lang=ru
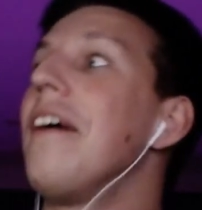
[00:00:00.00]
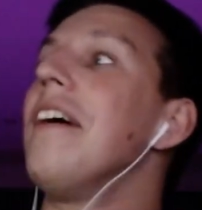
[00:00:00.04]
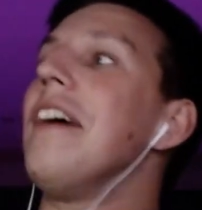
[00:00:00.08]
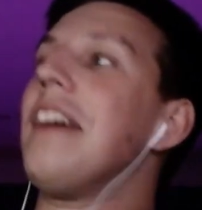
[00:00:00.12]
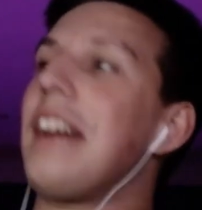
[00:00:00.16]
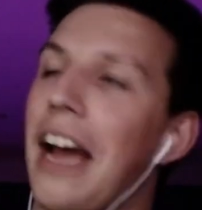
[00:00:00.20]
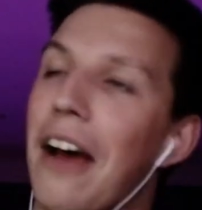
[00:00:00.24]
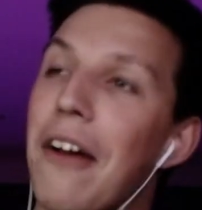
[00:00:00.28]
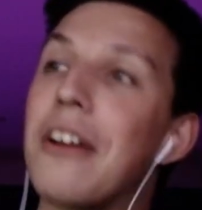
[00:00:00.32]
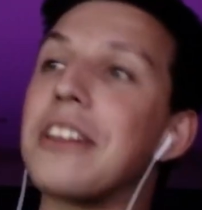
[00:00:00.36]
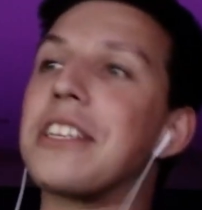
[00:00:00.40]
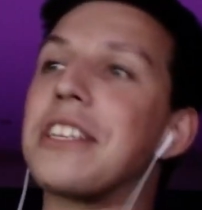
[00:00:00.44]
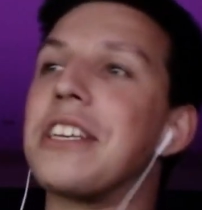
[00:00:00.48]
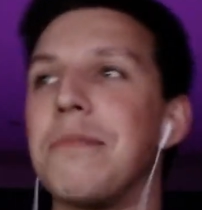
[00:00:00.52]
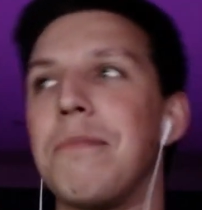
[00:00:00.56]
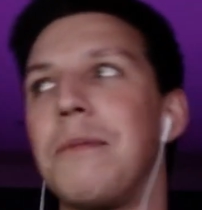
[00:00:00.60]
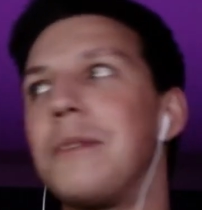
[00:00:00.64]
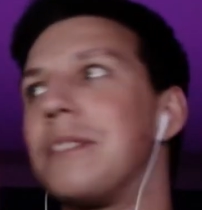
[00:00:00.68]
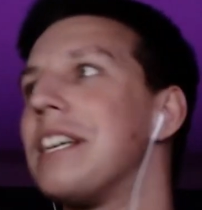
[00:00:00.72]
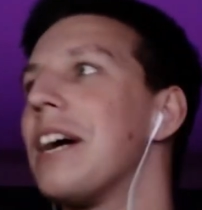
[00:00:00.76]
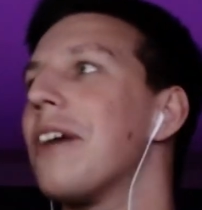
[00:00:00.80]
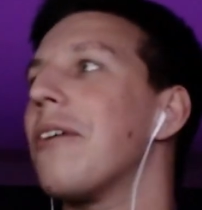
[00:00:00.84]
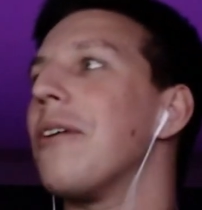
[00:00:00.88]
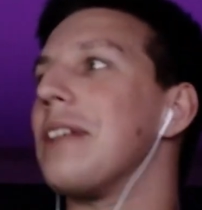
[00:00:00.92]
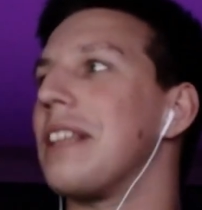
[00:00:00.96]
Короче,
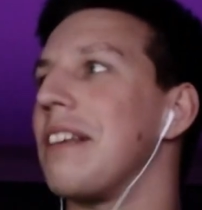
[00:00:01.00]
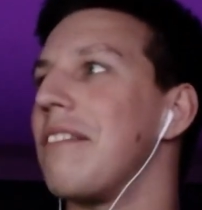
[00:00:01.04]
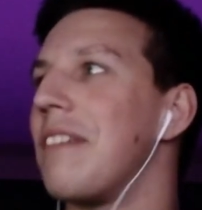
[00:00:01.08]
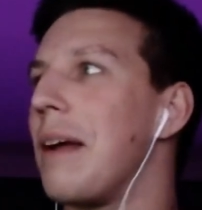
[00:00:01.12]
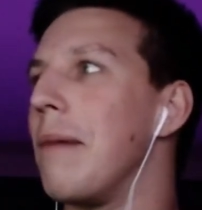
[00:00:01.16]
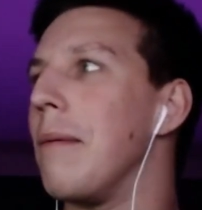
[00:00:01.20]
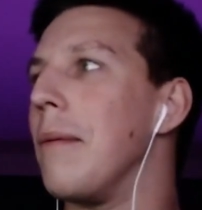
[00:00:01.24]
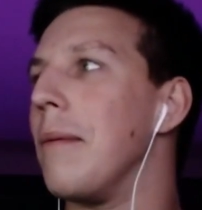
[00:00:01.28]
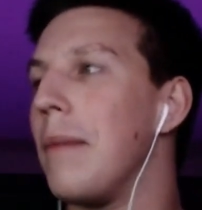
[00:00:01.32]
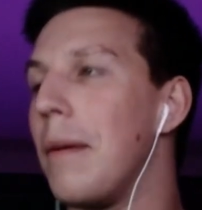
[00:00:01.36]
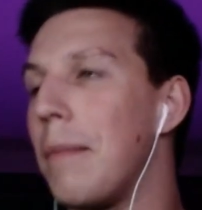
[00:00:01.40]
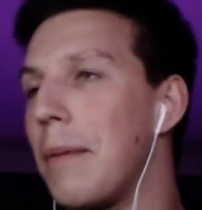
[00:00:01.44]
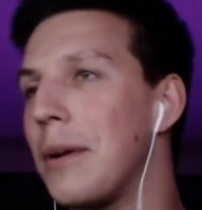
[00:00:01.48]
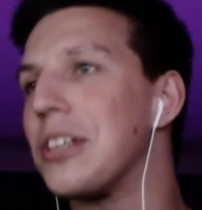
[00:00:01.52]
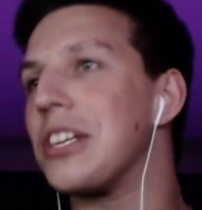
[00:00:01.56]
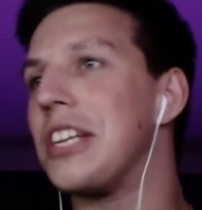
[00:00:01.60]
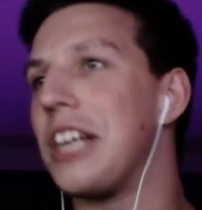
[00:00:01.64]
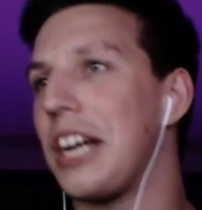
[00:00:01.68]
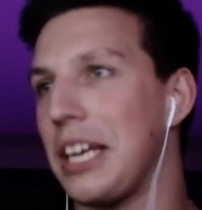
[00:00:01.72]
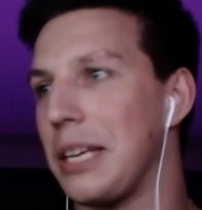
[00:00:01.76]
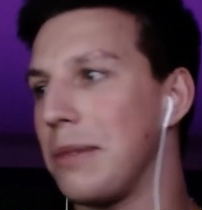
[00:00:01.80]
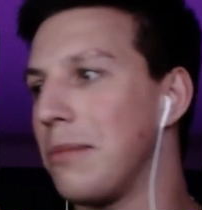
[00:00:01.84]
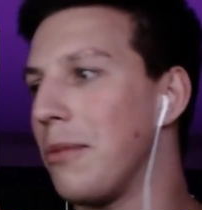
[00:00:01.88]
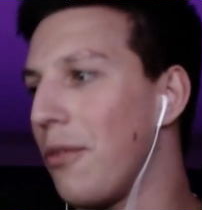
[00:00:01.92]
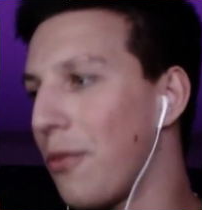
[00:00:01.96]
спустя какое-то время мы пришли
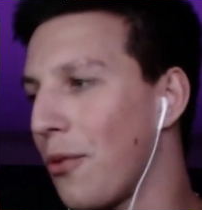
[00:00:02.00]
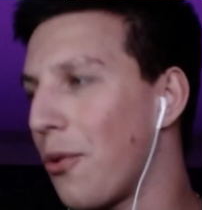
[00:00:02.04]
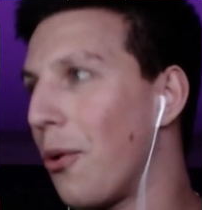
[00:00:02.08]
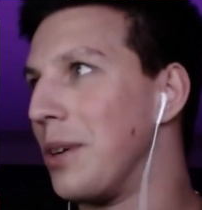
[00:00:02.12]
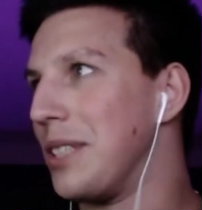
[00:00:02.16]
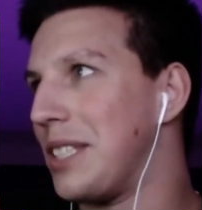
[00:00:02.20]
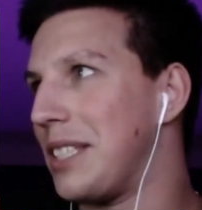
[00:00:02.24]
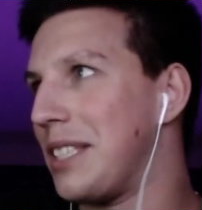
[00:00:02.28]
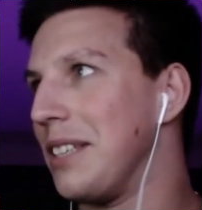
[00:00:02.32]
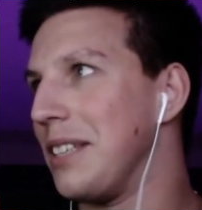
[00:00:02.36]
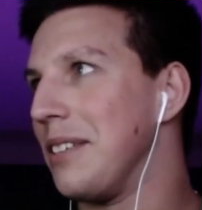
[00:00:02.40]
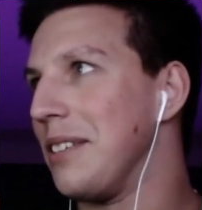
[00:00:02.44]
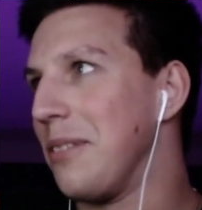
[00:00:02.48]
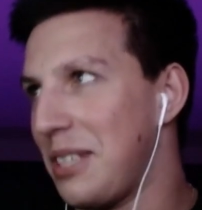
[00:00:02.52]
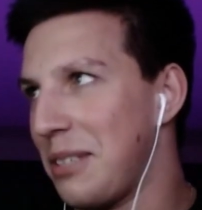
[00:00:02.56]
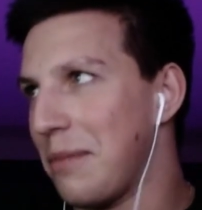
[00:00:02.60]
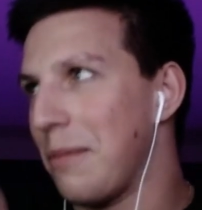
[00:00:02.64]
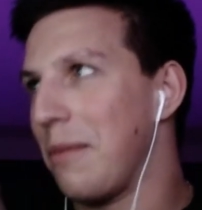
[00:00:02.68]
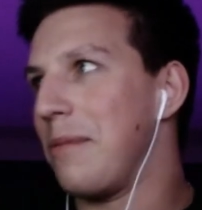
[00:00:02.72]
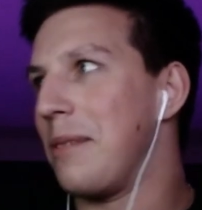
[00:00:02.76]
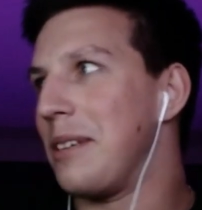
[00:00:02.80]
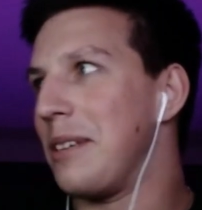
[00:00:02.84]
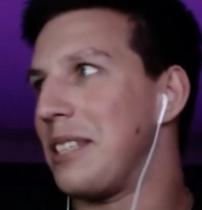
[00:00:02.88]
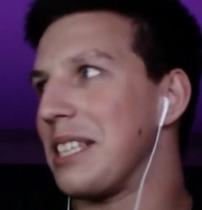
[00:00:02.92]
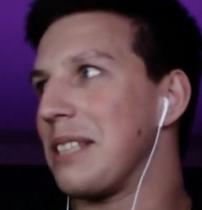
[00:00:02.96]
к нему в гости, ну, типа,
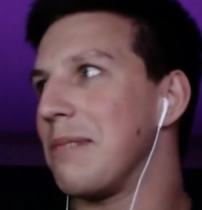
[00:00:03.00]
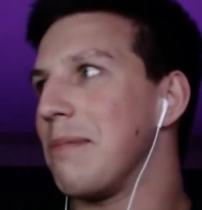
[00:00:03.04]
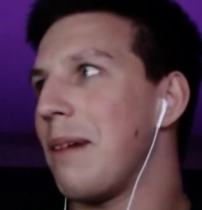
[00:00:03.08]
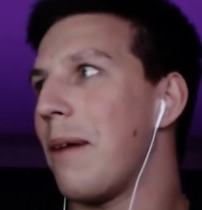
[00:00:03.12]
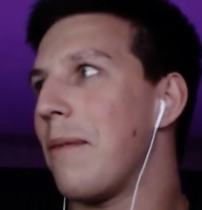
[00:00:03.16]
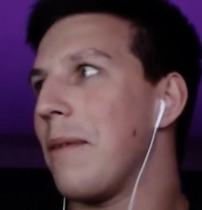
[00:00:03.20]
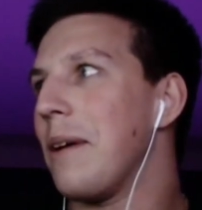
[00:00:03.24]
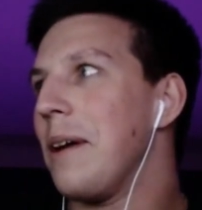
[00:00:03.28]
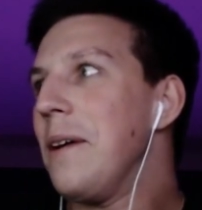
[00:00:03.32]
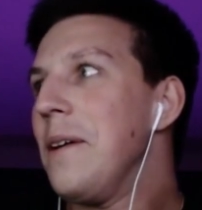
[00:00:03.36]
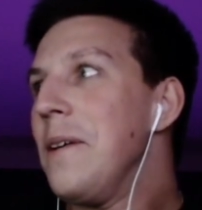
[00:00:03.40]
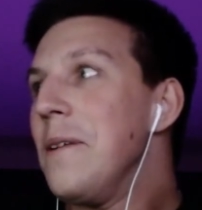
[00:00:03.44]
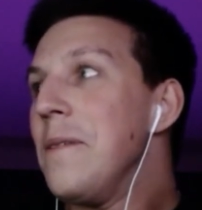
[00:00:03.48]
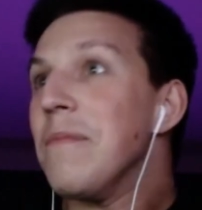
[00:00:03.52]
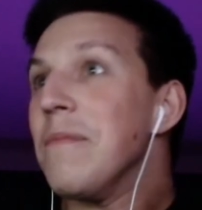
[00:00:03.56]
вместе с мамой.